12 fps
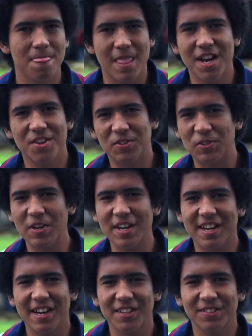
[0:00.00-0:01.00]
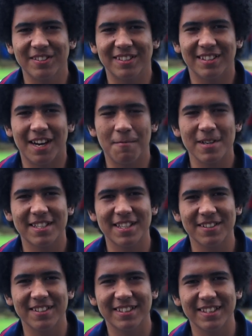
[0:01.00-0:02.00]
Ya, yo soy Ricardo y nada más
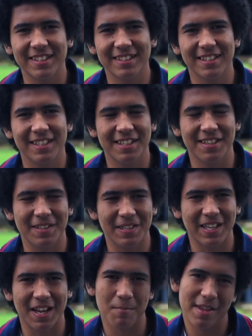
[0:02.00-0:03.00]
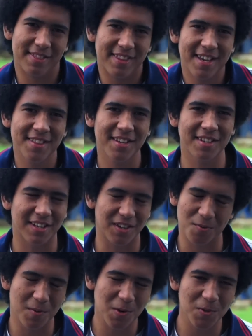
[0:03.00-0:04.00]
quiero decir que me entiendan,
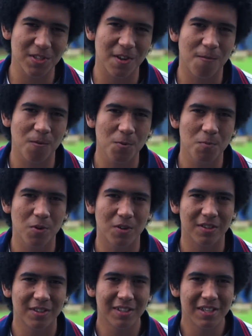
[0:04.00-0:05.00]
que no me gusta el fútbol,